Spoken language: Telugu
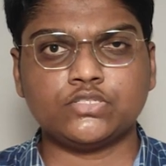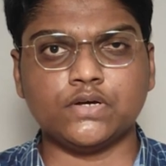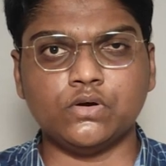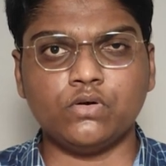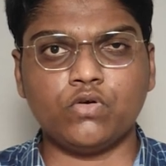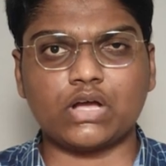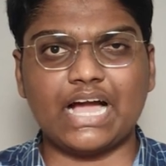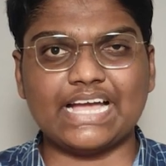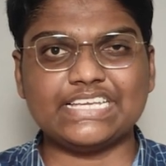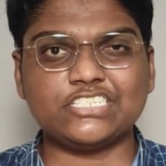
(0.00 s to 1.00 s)
సో ఒక
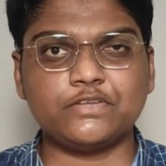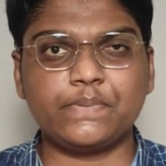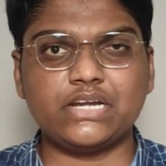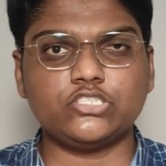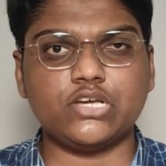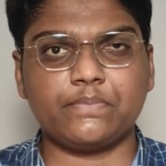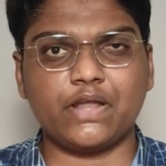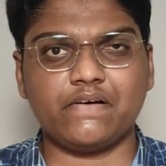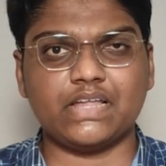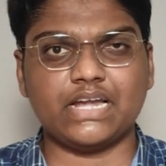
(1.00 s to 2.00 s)
హైయెస్ట్ పేడ్ జాబ్
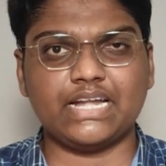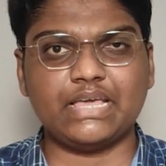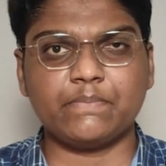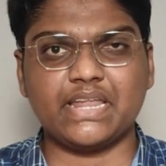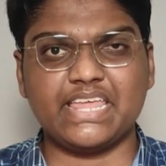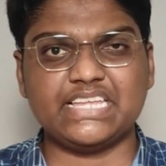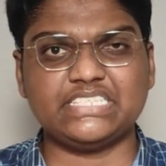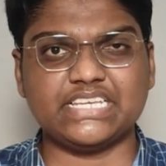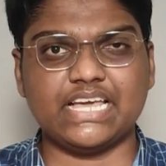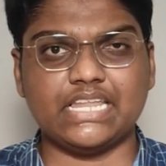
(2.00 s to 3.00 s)
రావాలంటే మరి ఏం
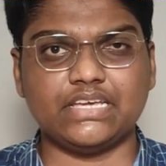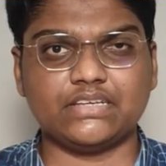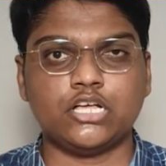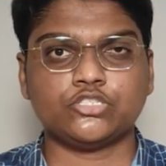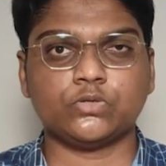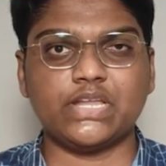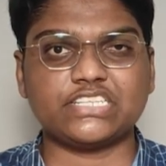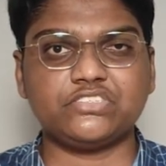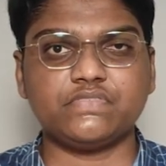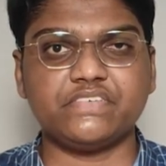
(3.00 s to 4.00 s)
చేయాలి సో
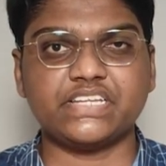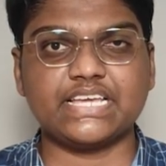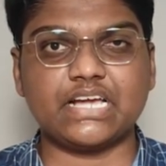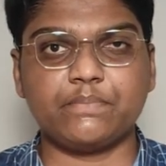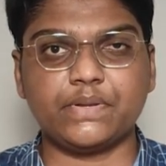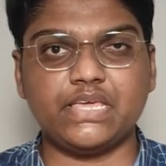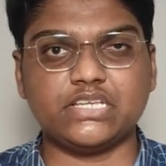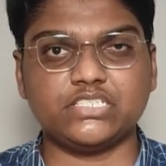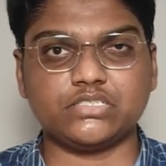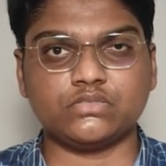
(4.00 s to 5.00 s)
నెక్స్ట్ వేవ్ అనే కంపెనీ
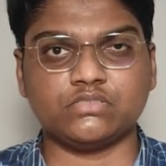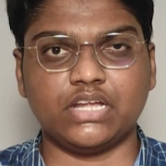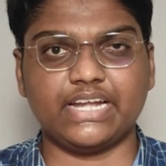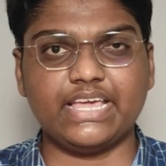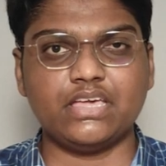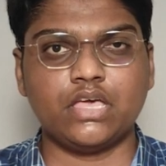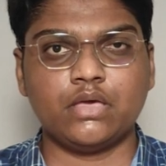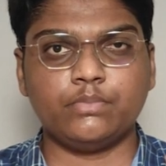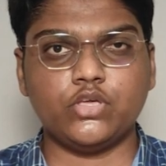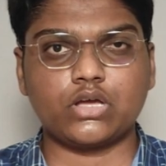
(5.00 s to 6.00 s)
ఏం చేస్తుందంటే
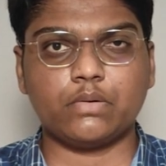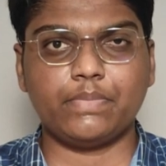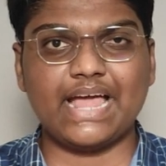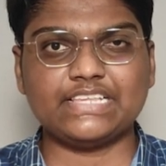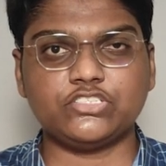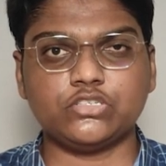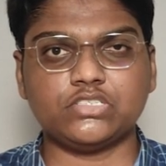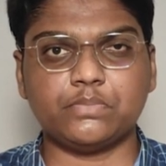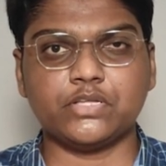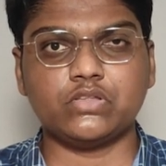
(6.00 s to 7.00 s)
మీ యొక్క బ్రాంచ్తో
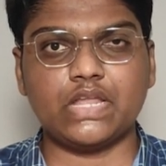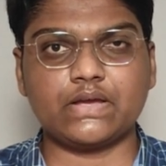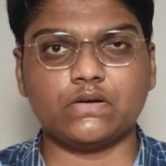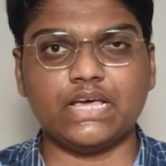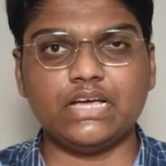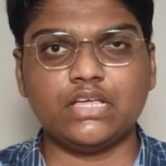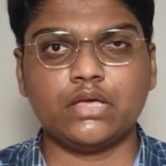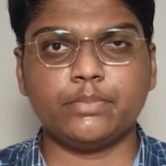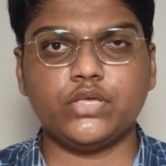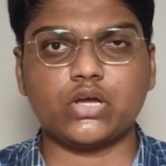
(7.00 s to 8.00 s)
సంబంధం లేకుండా
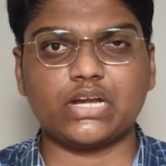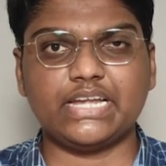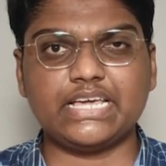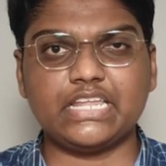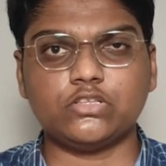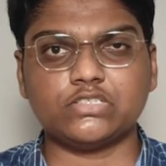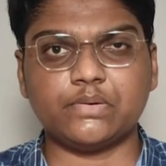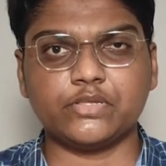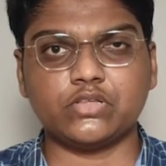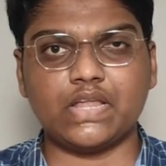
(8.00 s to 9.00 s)
మీ యొక్క డిగ్రీతో
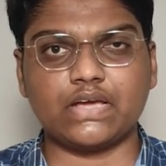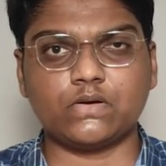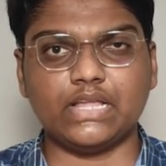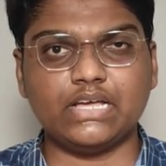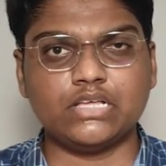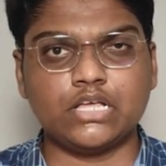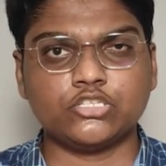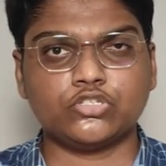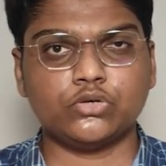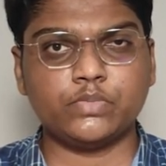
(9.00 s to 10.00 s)
సంబంధం లేకుండా
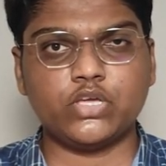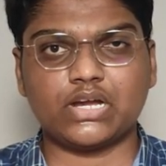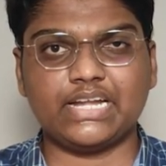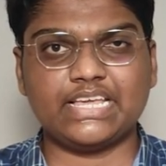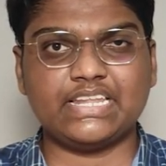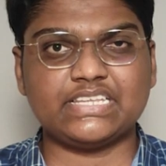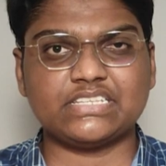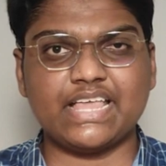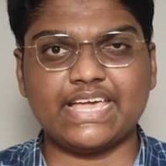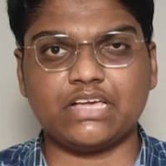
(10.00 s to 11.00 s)
సో మీ యొక్క
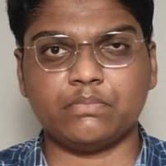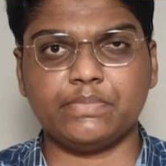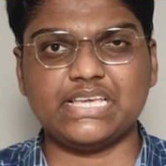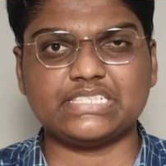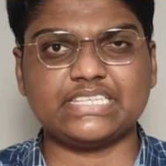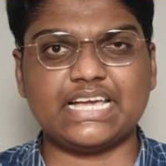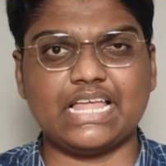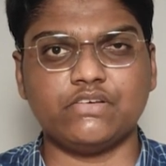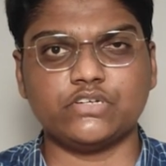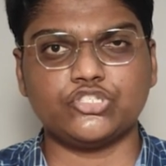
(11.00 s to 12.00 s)
డిగ్రీస్ లైక్ బీఎస్సీ
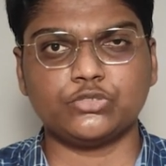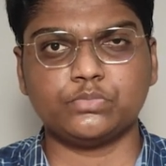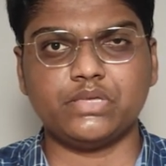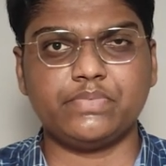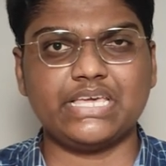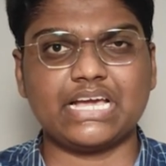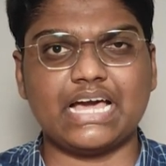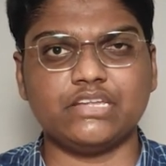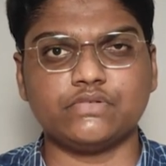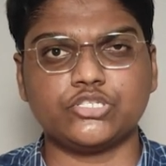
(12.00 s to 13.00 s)
కానివ్వచ్చు బీబీఏ
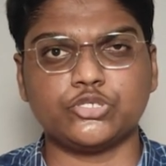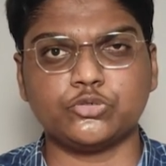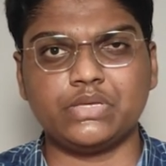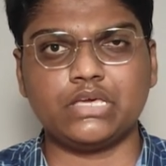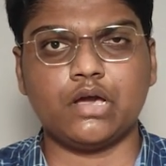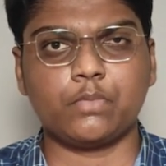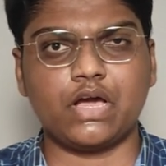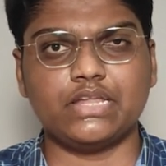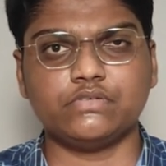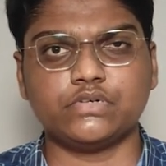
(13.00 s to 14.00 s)
కానివ్వచ్చు బీకామ్
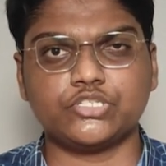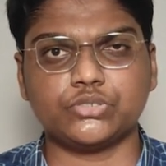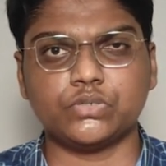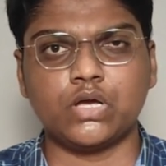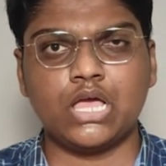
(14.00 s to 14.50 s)
కానివ్వచ్చు